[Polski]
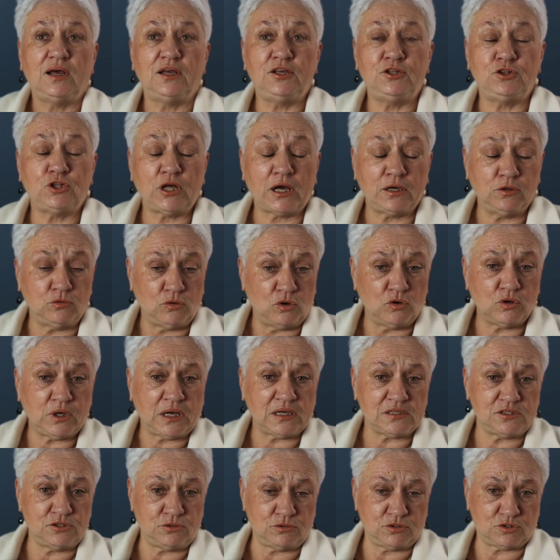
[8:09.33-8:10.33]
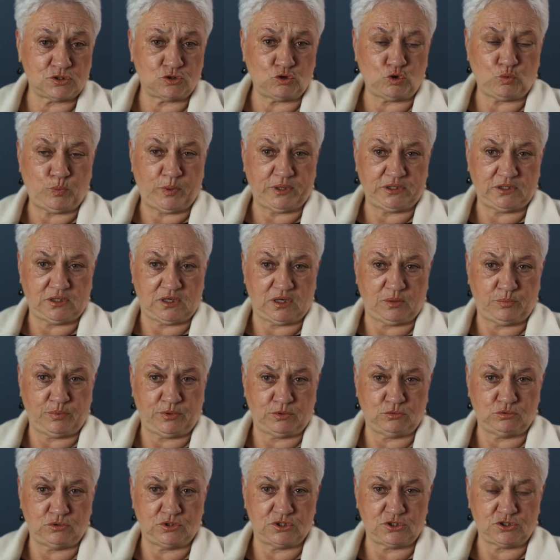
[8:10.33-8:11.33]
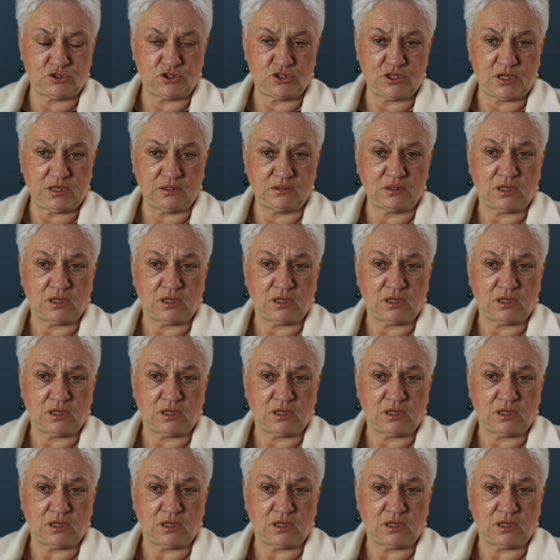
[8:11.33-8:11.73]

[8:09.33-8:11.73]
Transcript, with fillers: i taką okazją jest grupa terapeutyczna.